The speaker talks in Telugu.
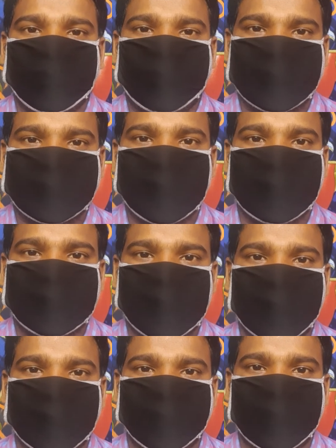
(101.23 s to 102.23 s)
ప్రెసిడెంట్
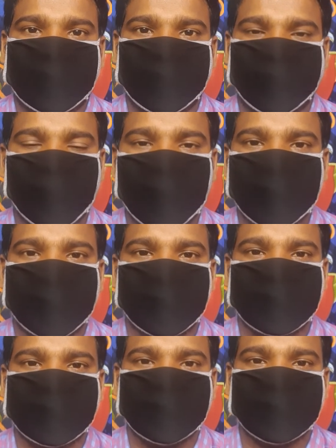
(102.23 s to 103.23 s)
అయినటువంటి ఫర్డ్
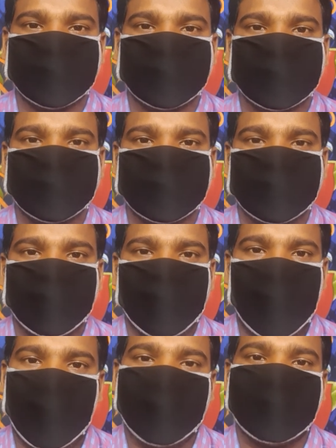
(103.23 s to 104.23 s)

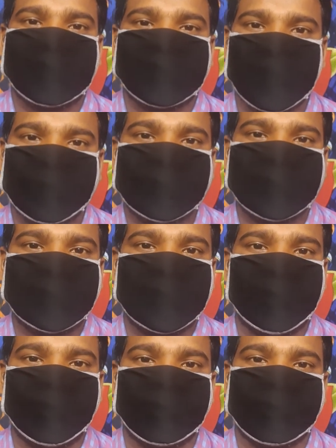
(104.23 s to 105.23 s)
ఆయన్ని
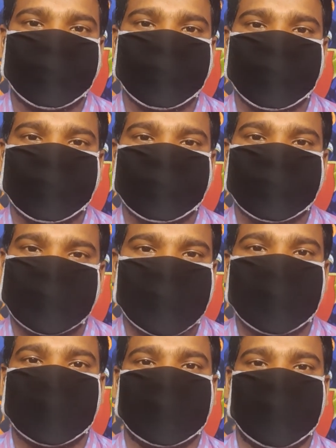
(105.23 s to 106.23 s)
క్షమించడం
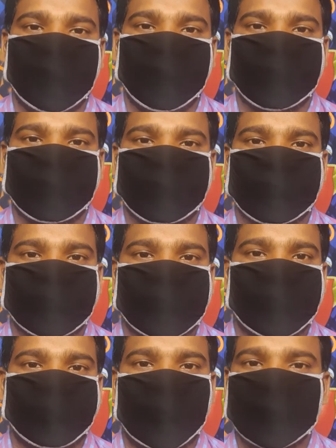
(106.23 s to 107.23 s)
జరిగింది
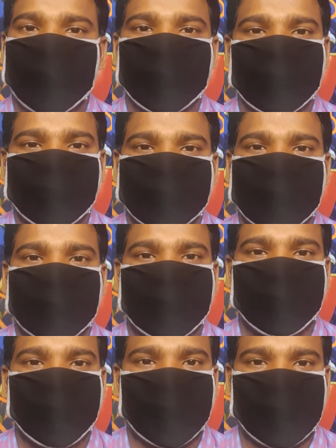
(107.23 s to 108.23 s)
పంతొమ్మిది వందల
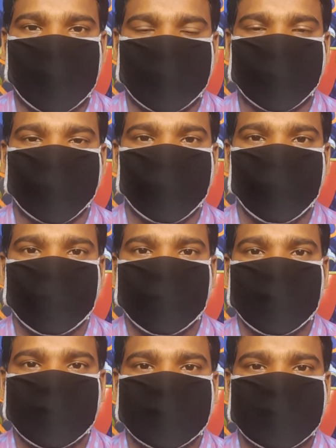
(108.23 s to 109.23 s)
డెబ్భై నాలుగు
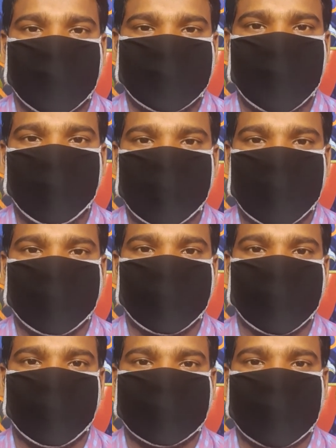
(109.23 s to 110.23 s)
సెప్టెంబర్
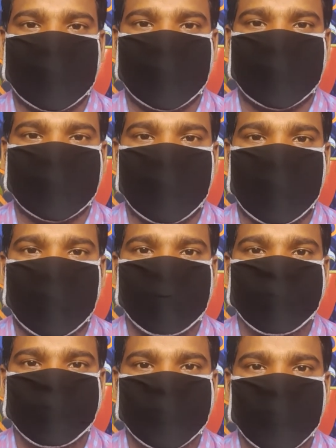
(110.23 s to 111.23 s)
ఎనిమిదవ తారీఖున
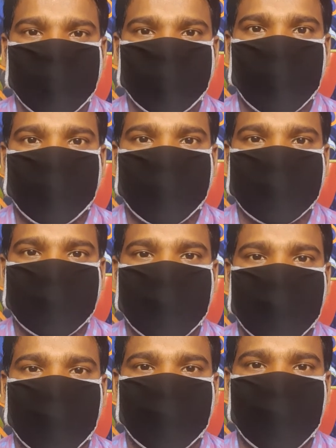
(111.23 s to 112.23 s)
ముప్పై
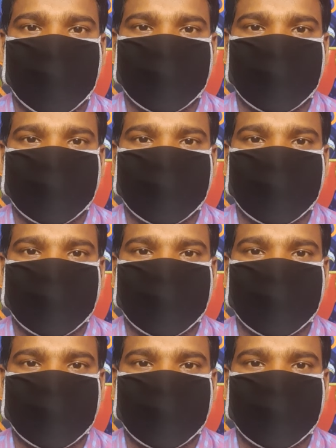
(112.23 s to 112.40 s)
ఏడవ